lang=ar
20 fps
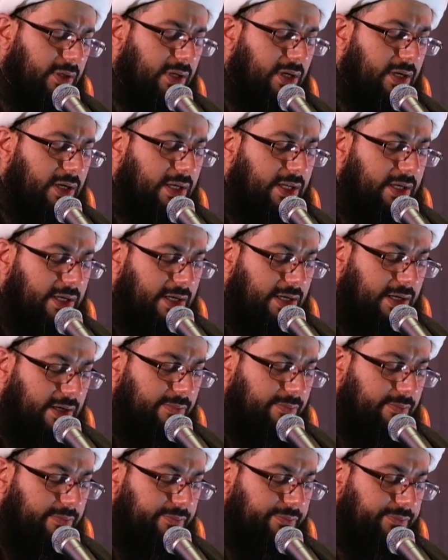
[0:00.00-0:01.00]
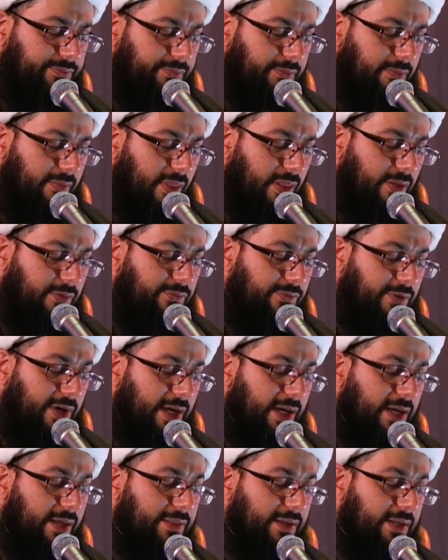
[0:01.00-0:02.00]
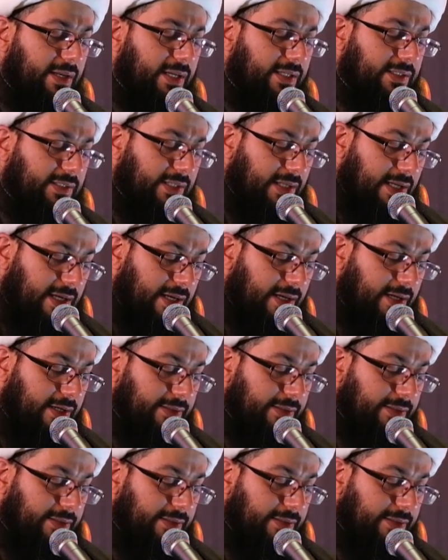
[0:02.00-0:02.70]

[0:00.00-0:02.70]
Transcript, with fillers: قال نعم فأذنت له